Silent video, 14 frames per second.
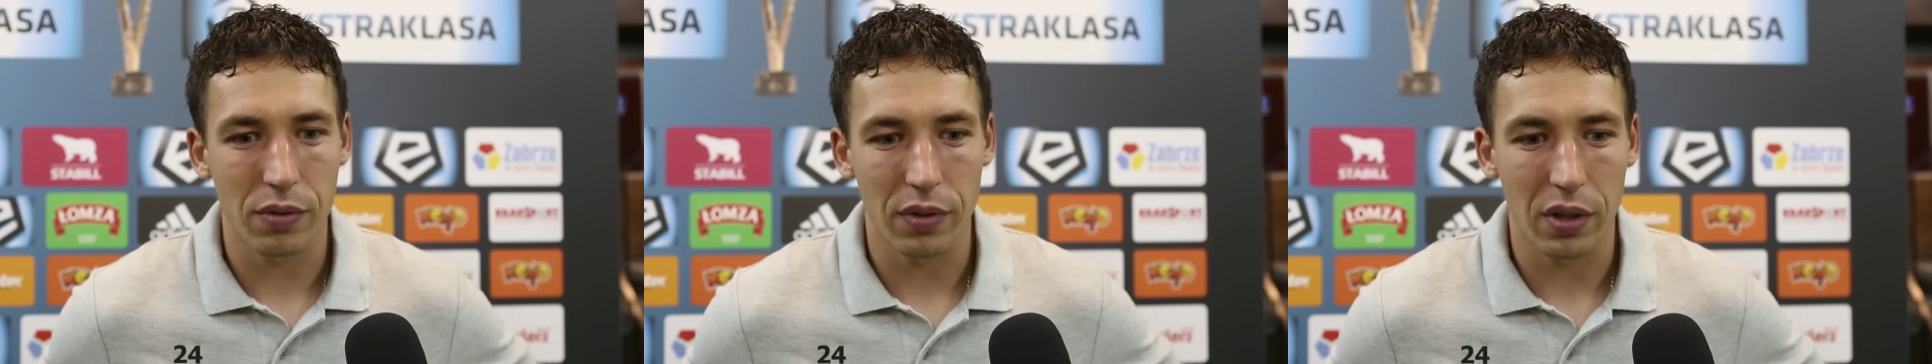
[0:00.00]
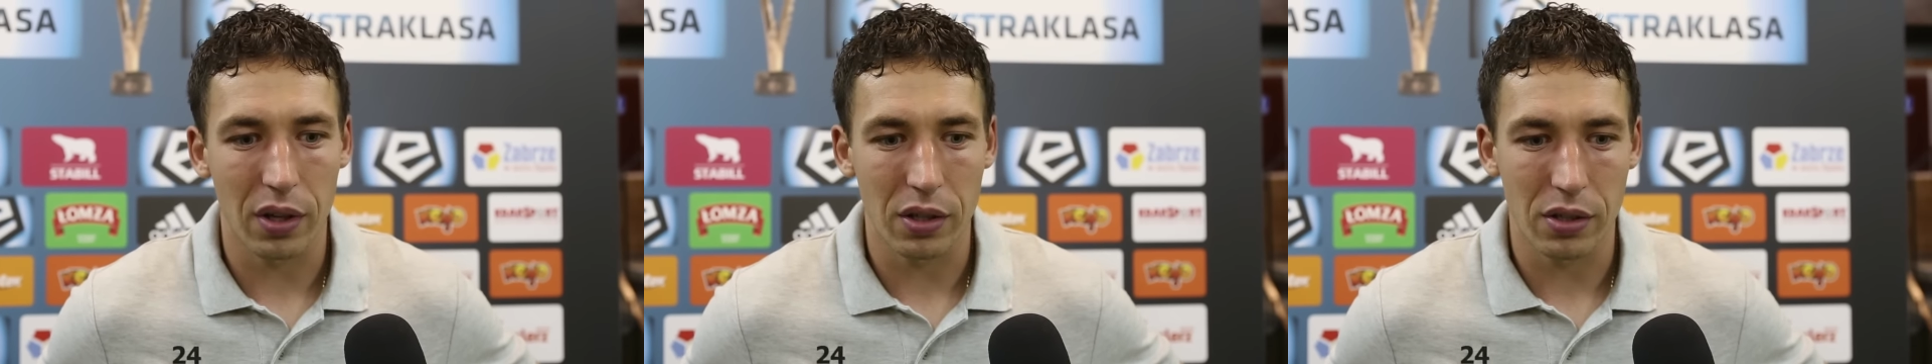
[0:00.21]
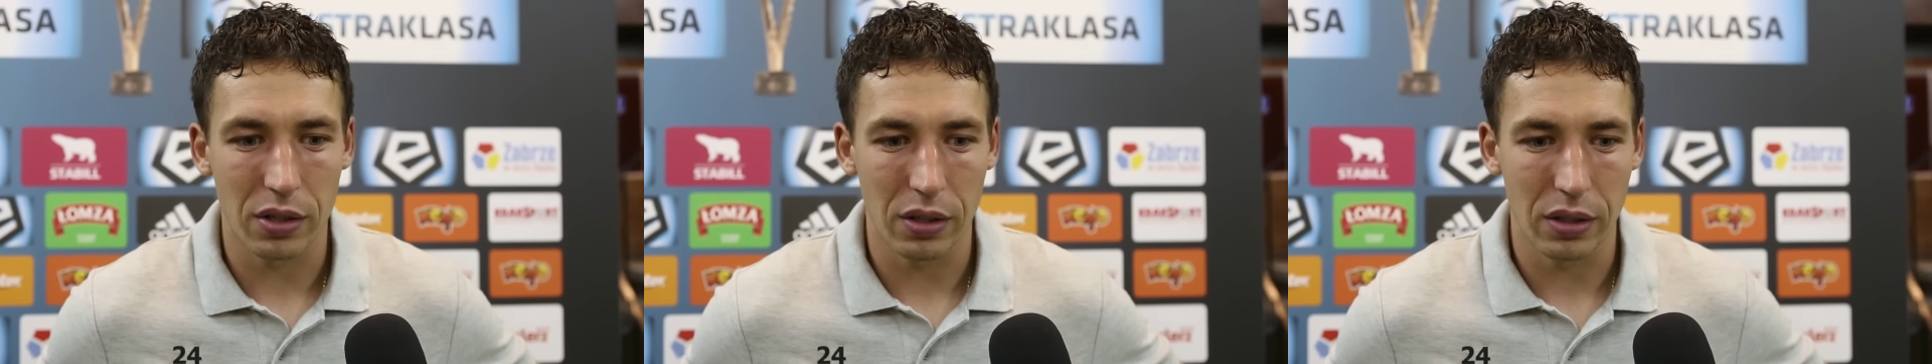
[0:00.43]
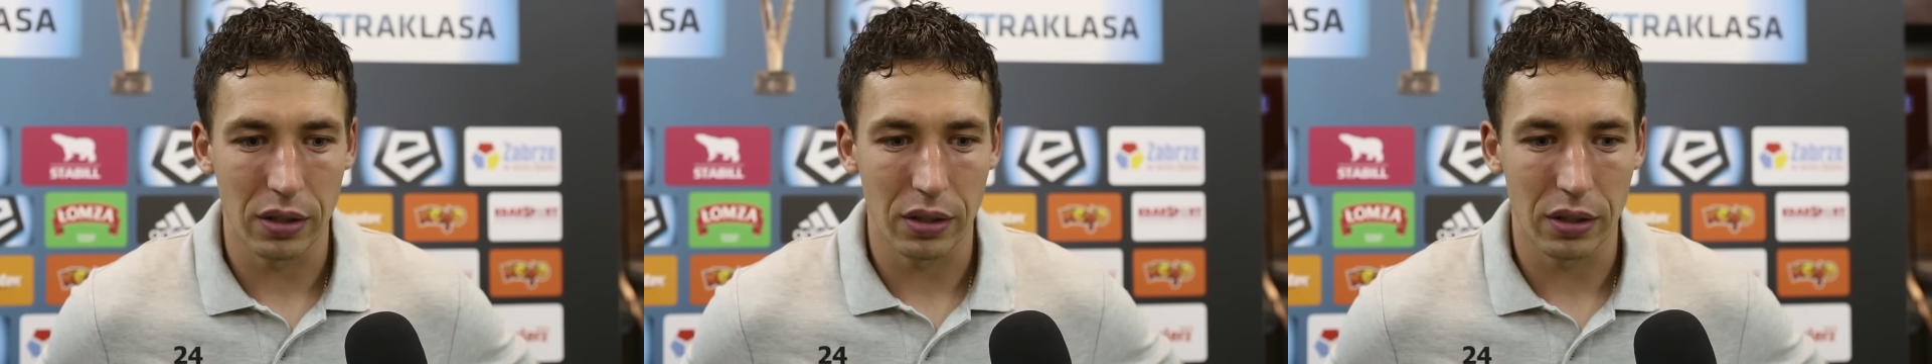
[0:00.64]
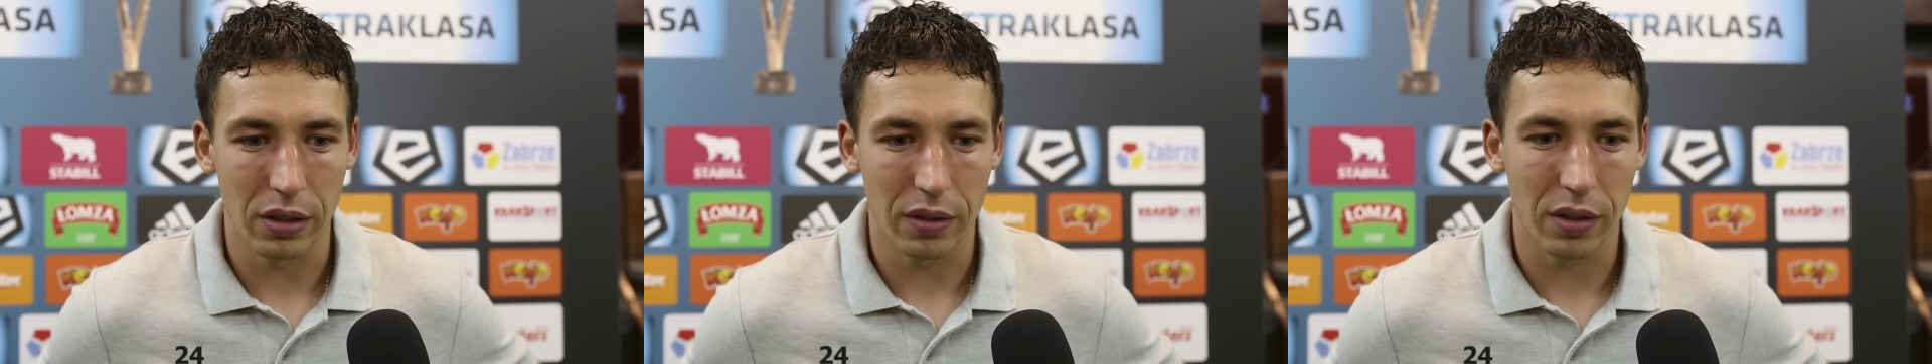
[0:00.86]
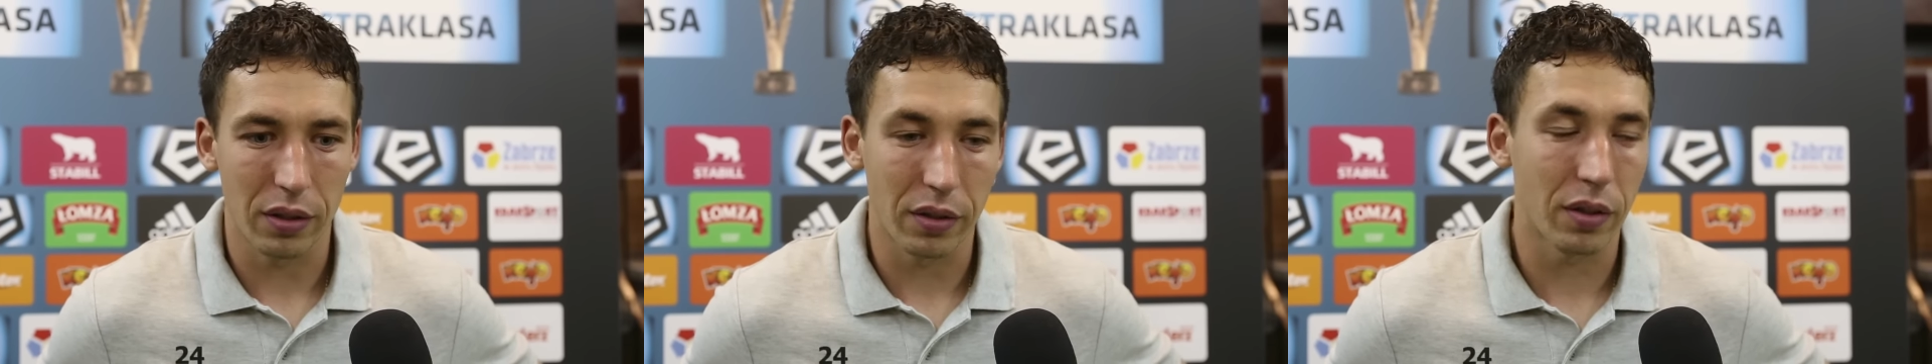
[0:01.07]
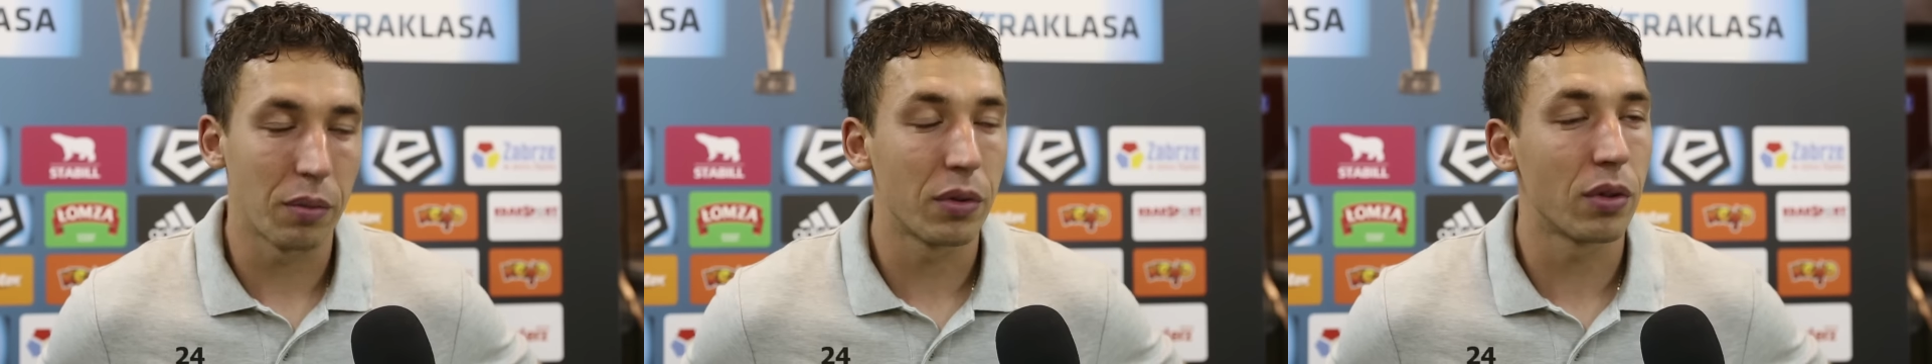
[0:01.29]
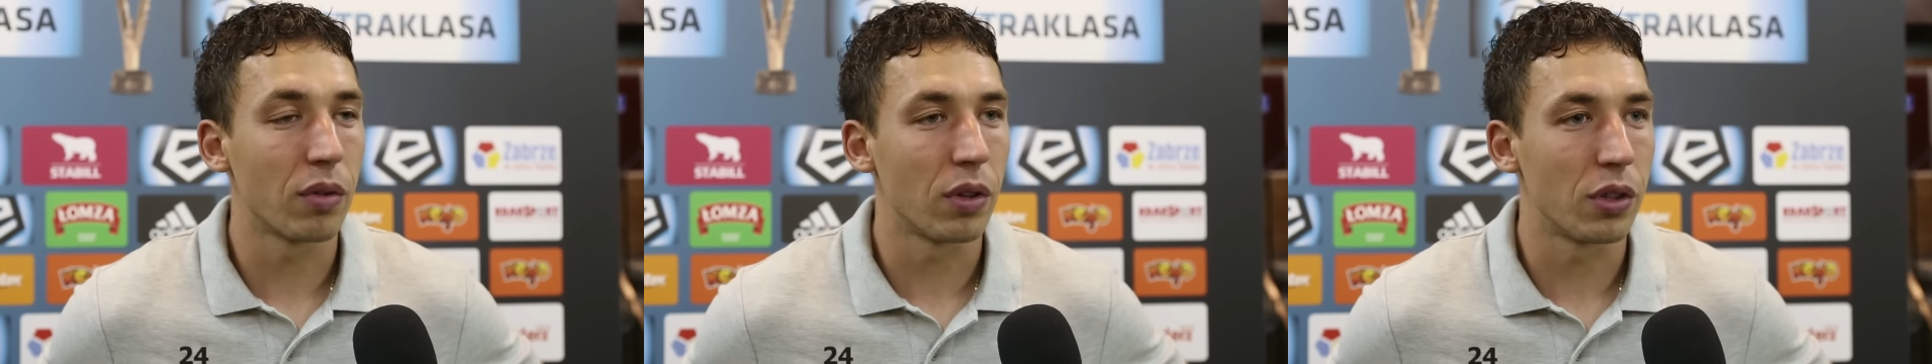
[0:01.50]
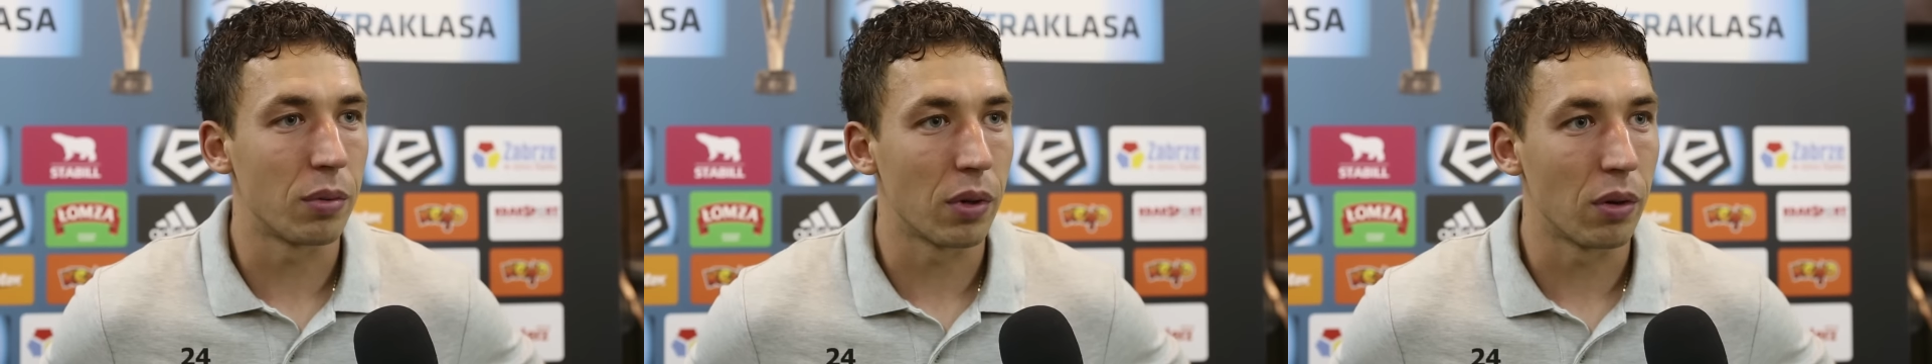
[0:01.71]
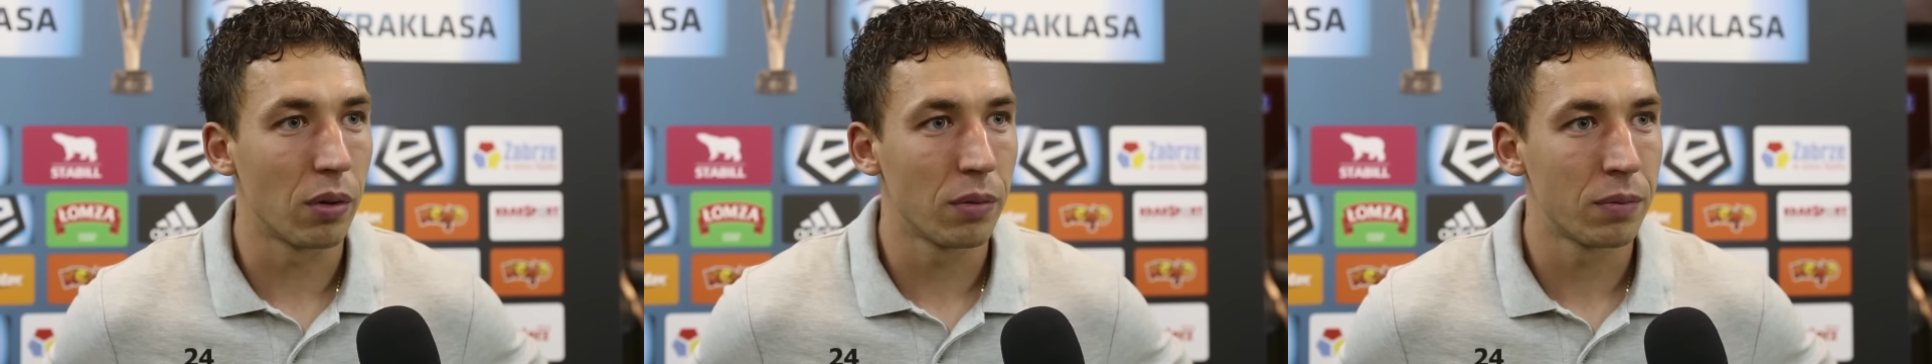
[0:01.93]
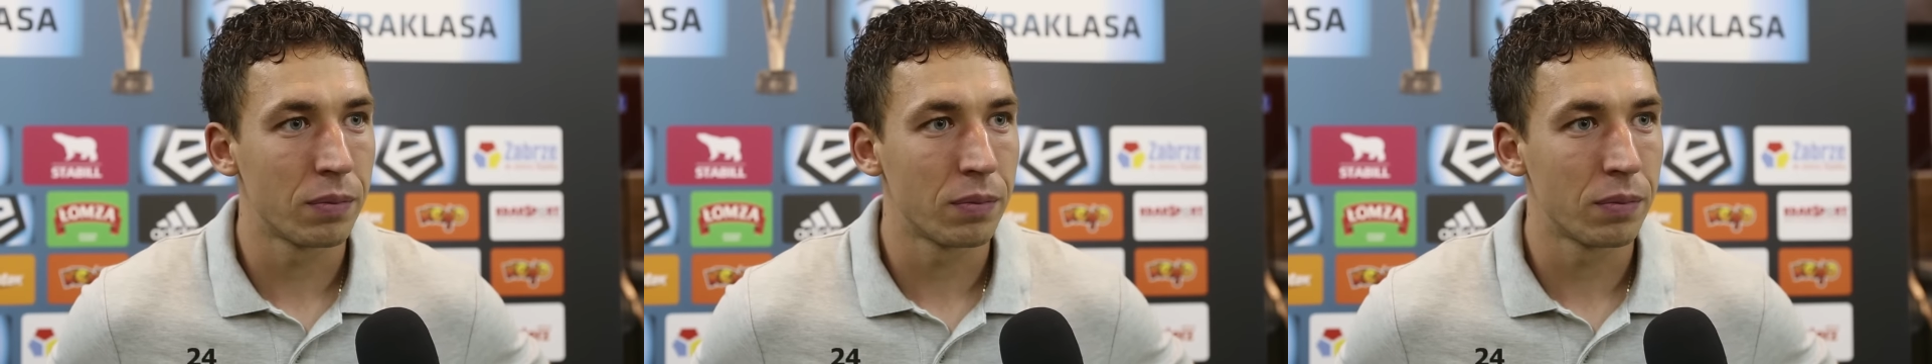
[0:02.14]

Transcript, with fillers: wygrać i ja niestety zremisowaliśmy go.